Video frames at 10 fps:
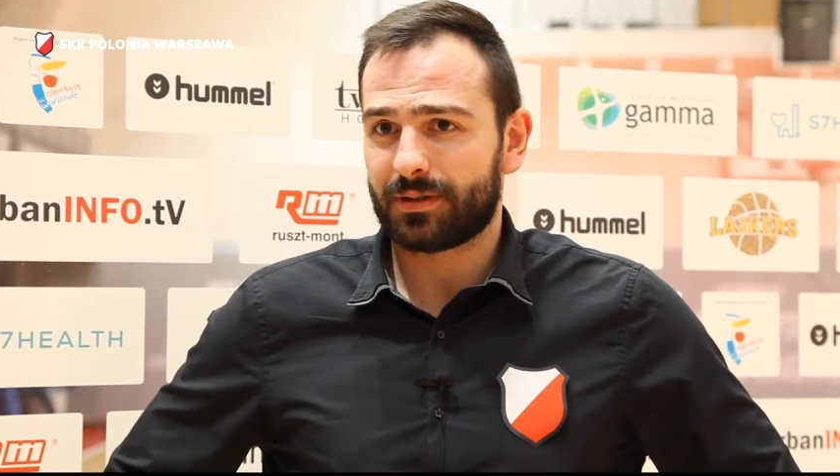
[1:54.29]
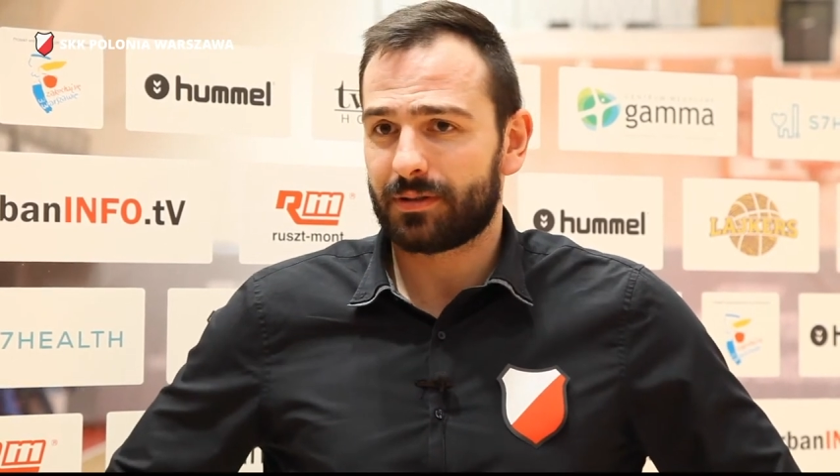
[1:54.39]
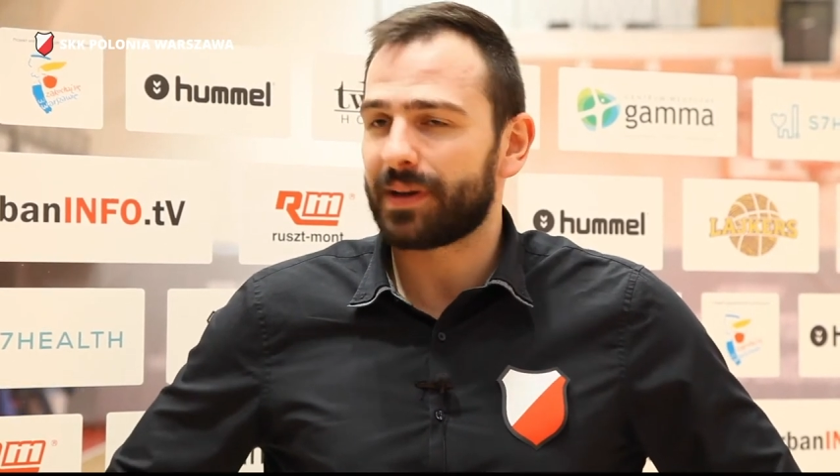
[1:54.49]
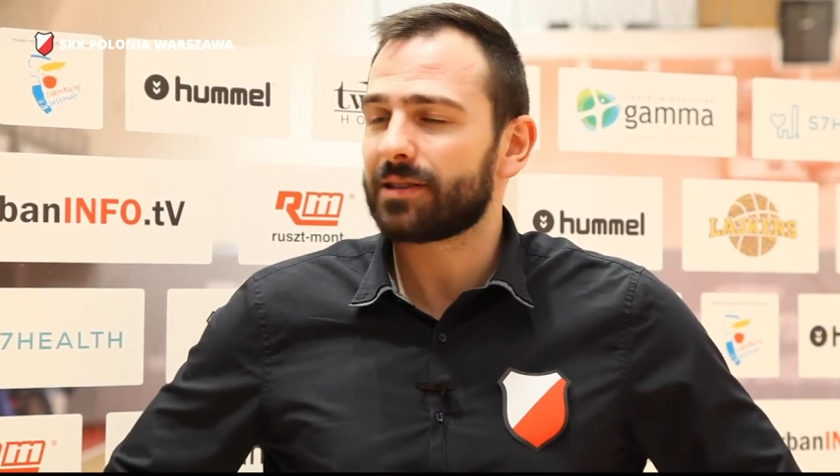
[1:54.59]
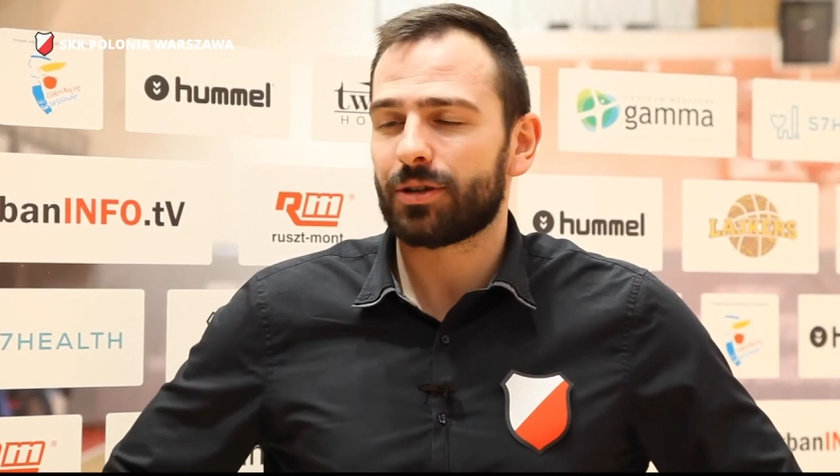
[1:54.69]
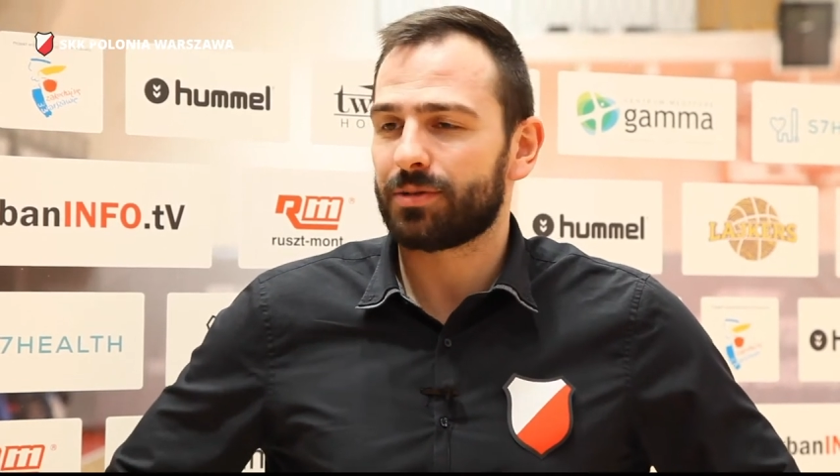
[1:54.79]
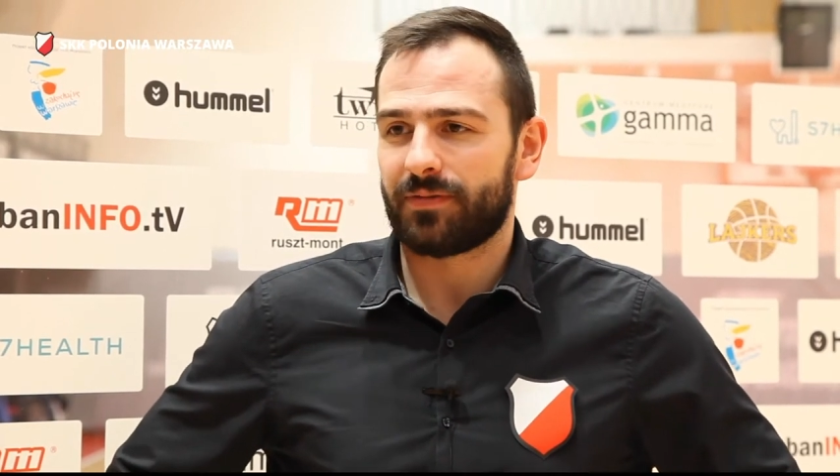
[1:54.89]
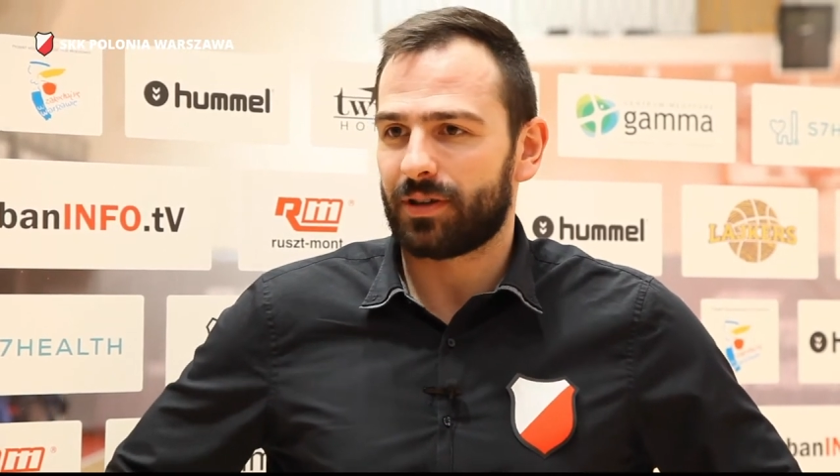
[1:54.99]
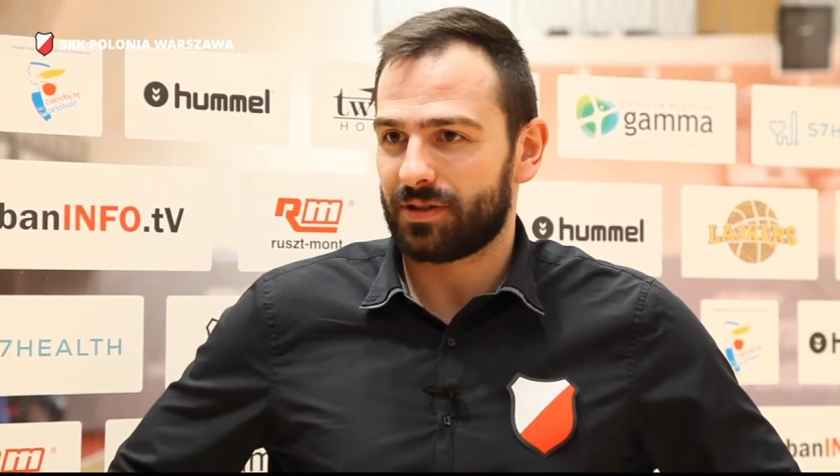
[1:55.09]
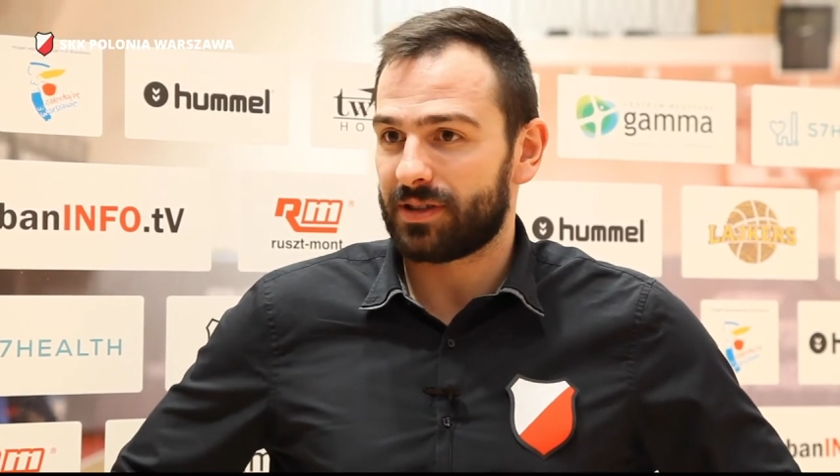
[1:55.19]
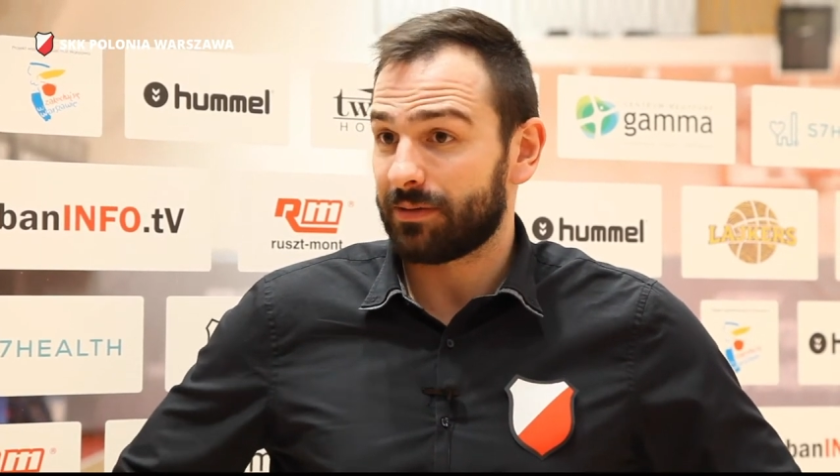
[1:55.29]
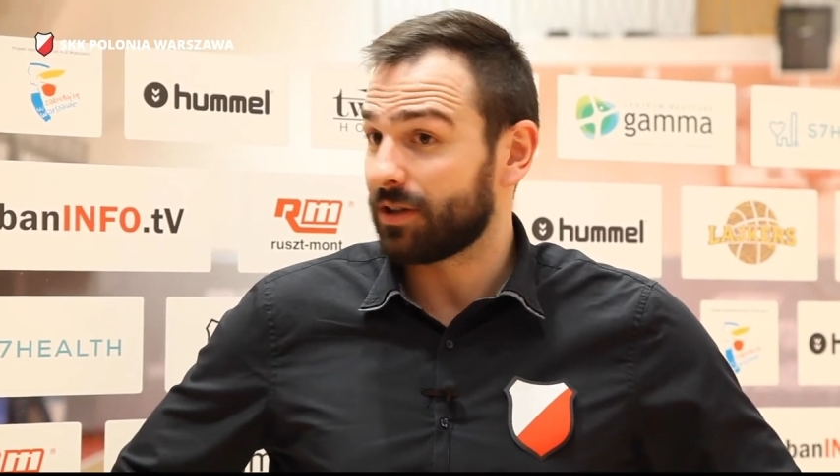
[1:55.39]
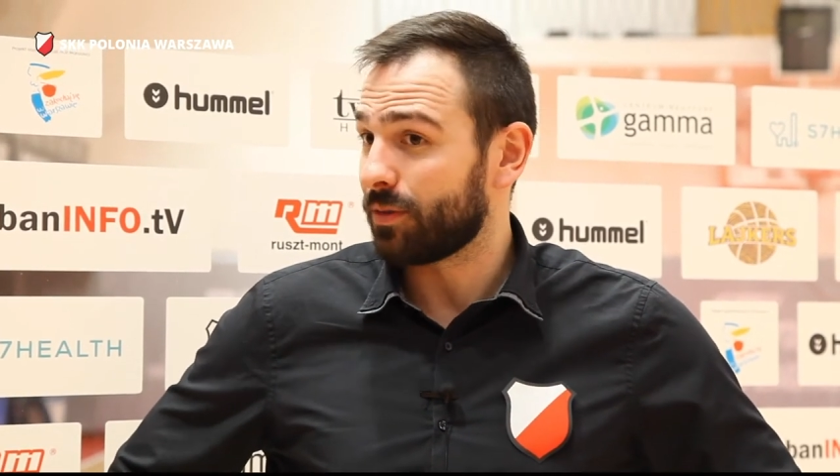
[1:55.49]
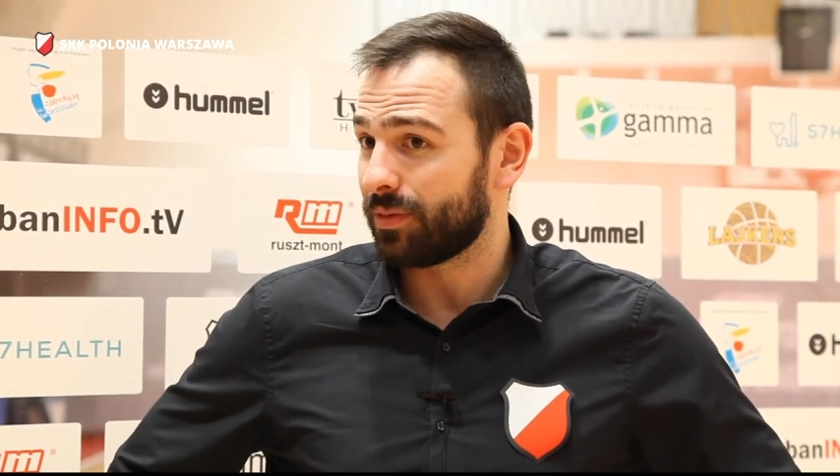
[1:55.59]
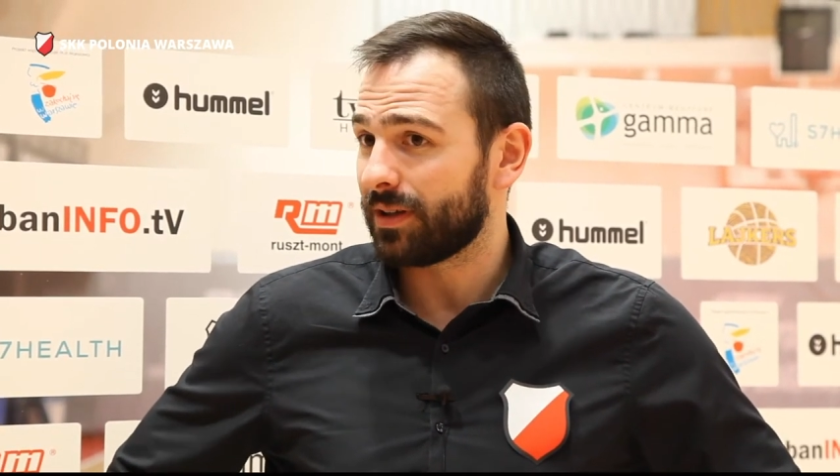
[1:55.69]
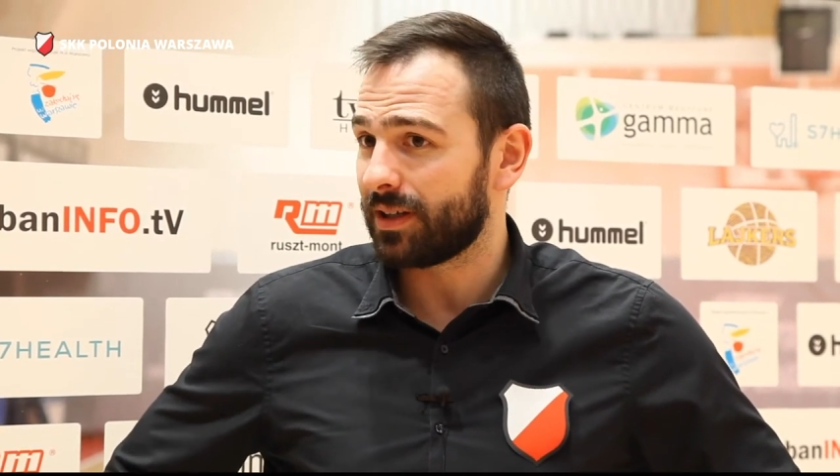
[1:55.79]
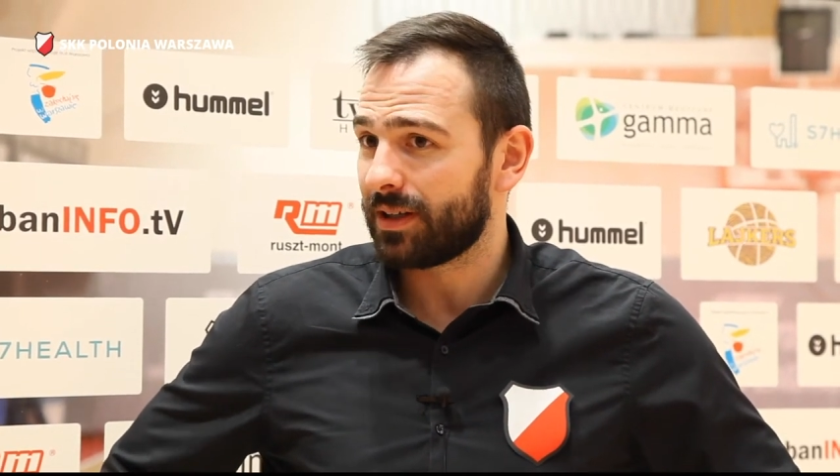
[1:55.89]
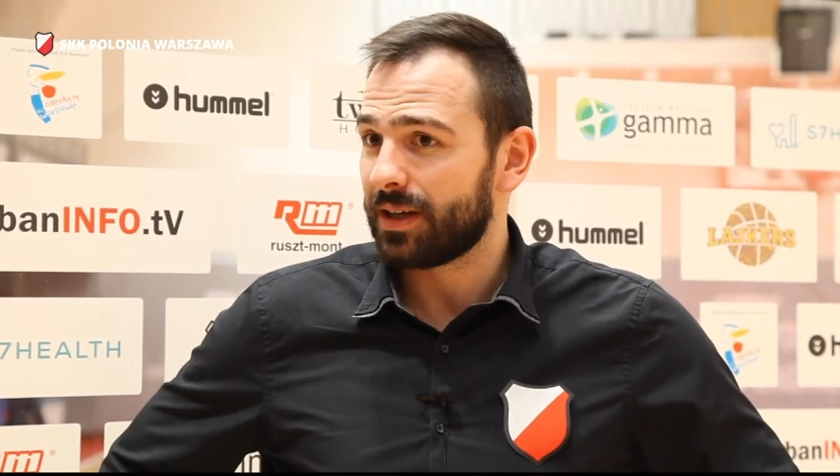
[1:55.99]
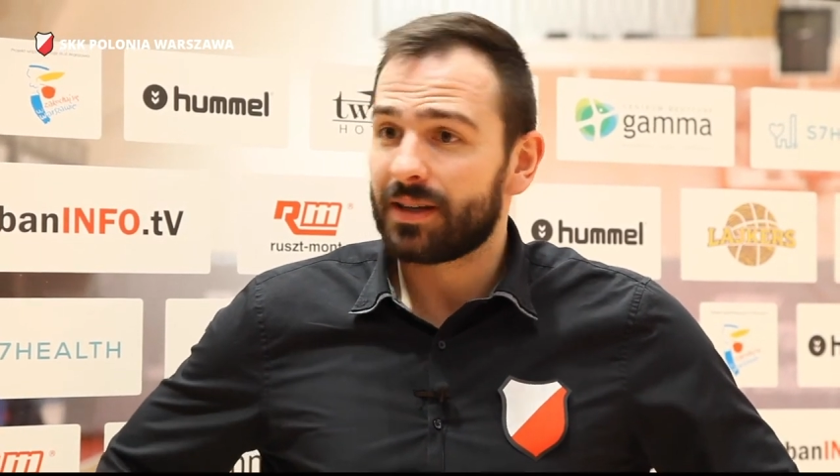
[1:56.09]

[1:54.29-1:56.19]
bardzo dobrze wykorzystał nasze błędy,